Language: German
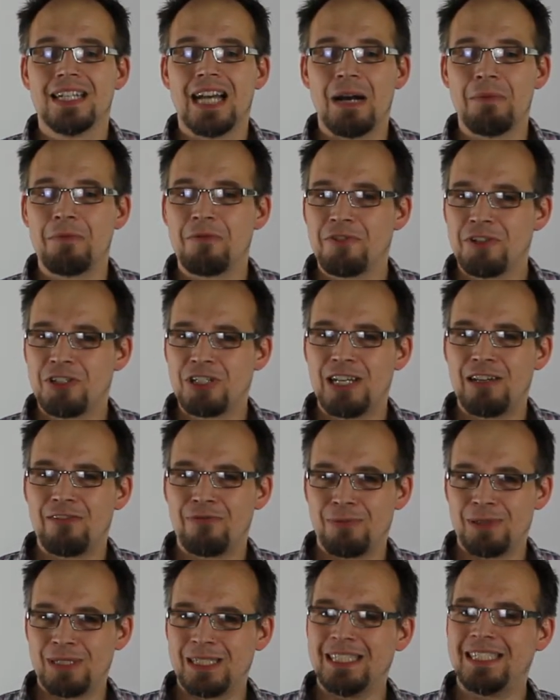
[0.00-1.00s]
Aber wie
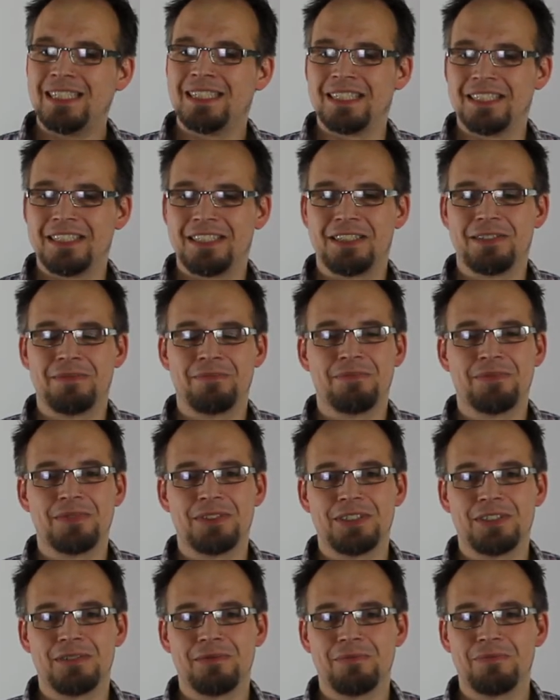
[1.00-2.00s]
schläft man richtig?
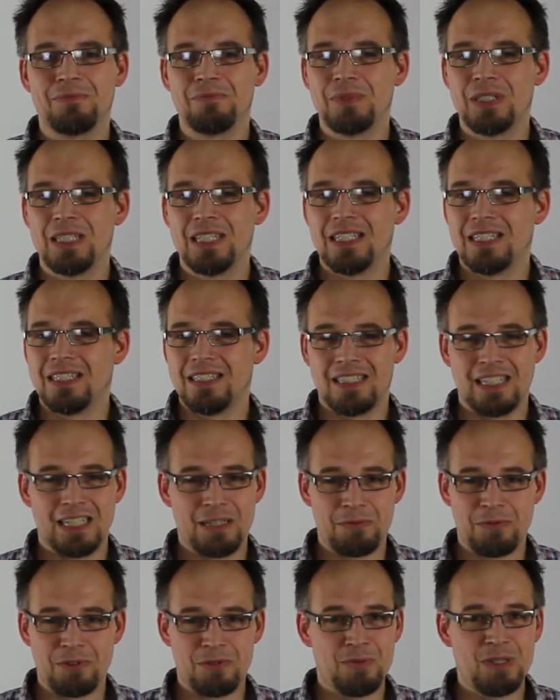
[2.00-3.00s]
Ähm, da
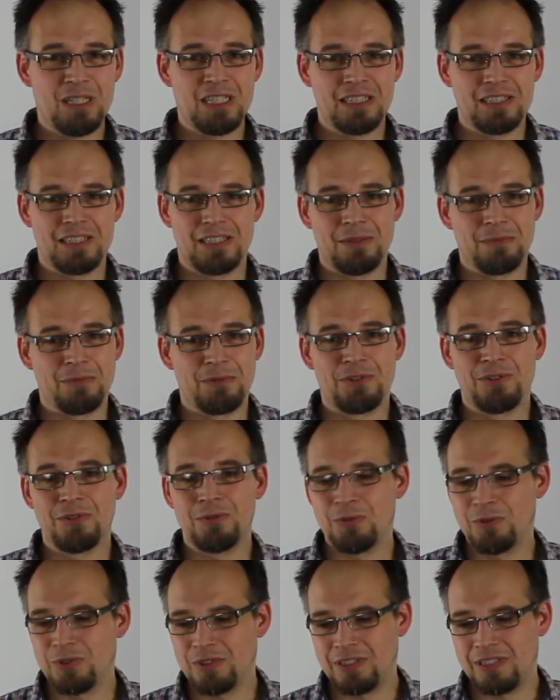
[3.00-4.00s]
gibt es mehrere Tipps.
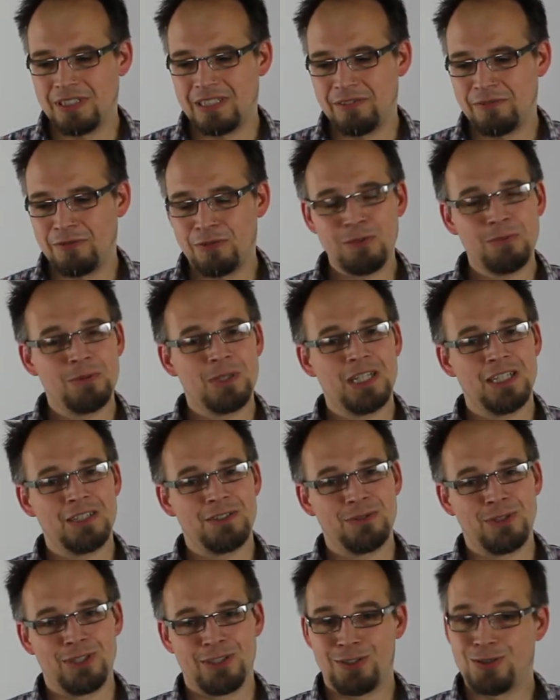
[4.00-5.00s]
Und die
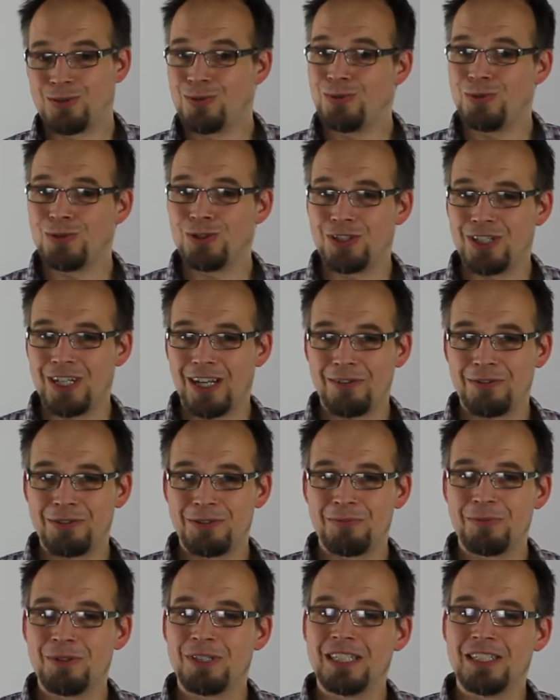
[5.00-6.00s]
Vorbereitung eines guten Schlafs
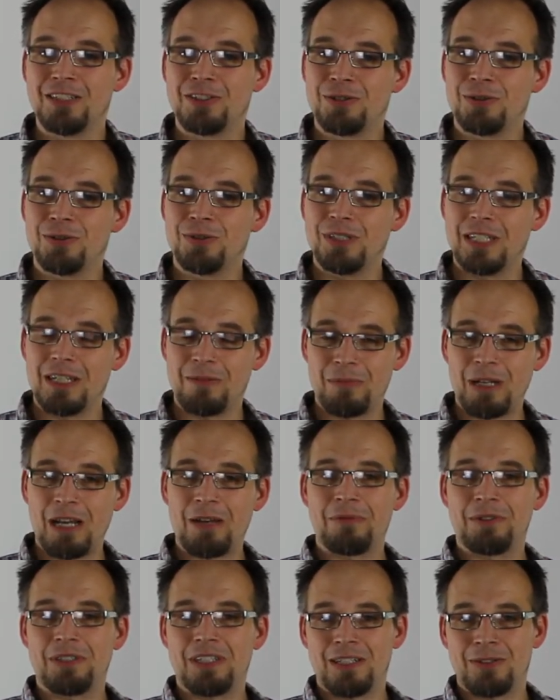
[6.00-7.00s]
beginnt schon am
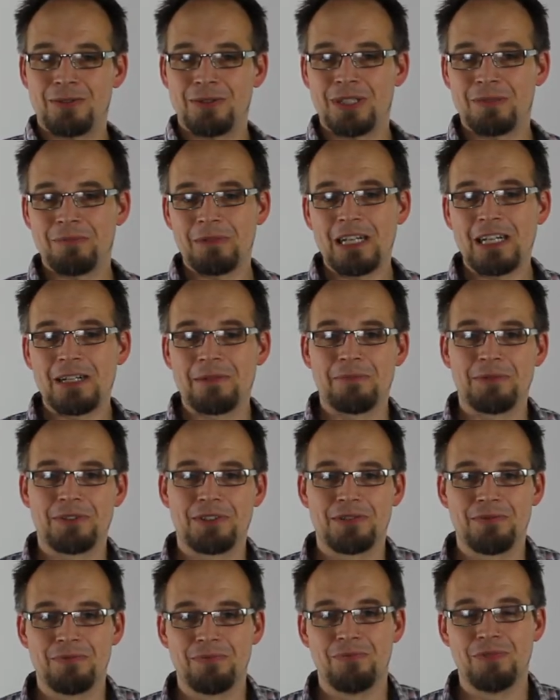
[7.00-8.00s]
Nachmittag und am
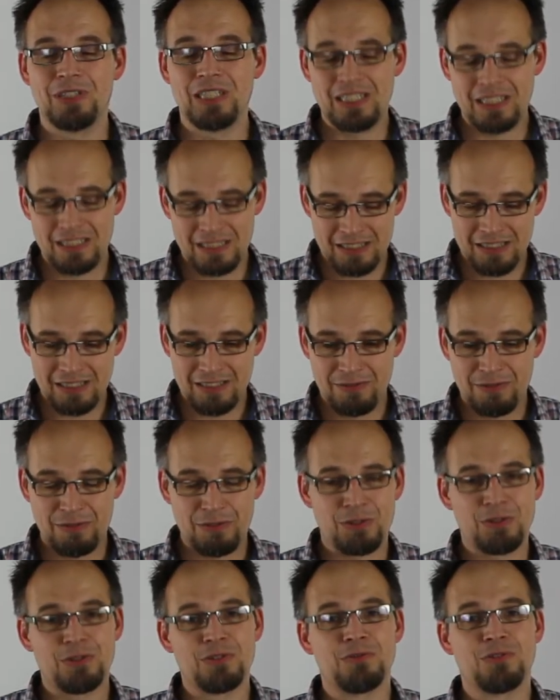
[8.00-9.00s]
Abend. Wichtig ist, wir
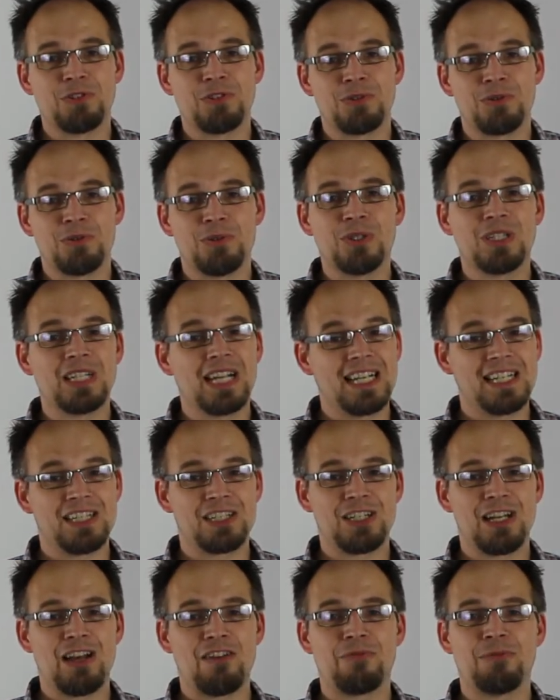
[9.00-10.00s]
sollten versuchen, keine
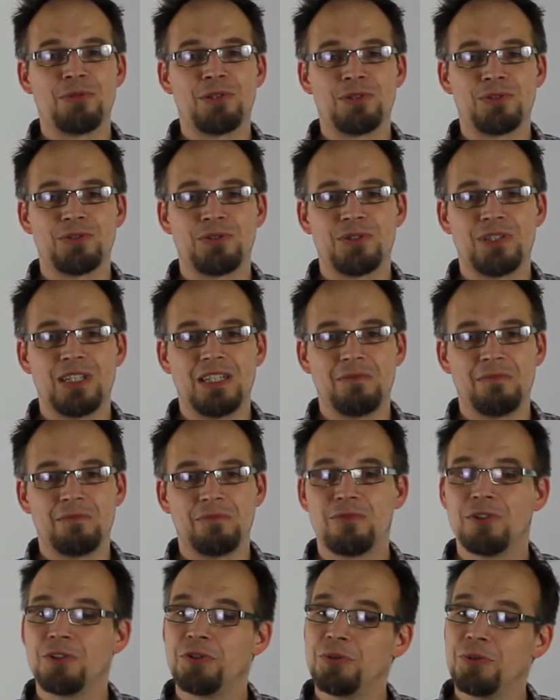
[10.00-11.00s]
Schlafmittel zu nehmen.
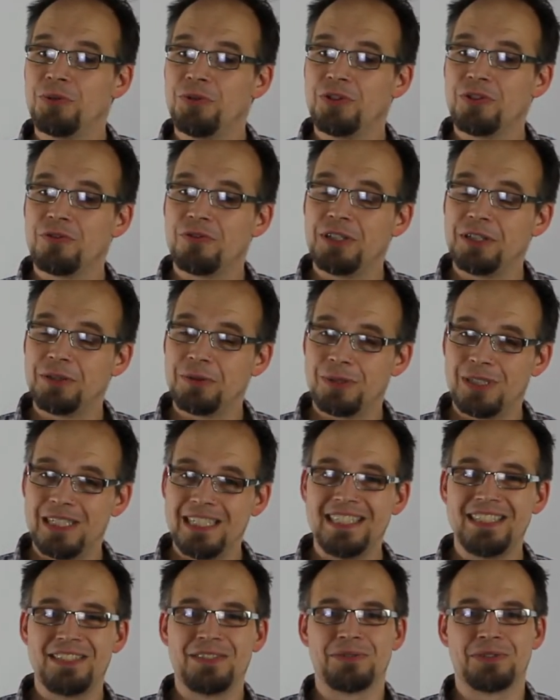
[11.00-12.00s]
Versuchen Sie auf
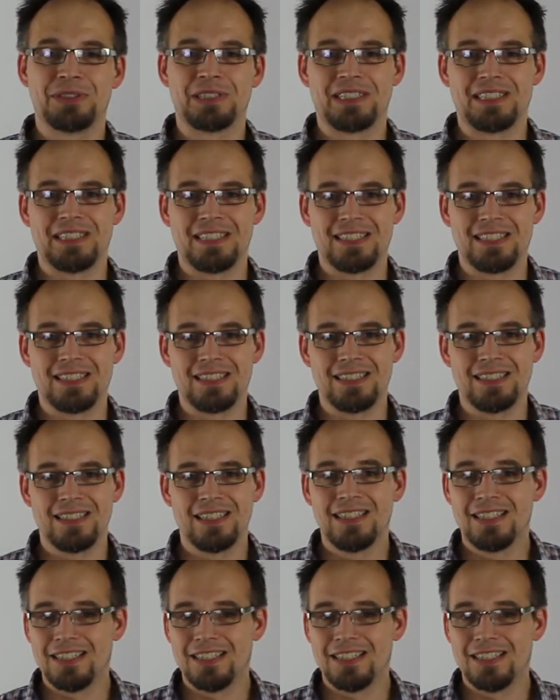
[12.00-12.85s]
Nikotin zu verzichten.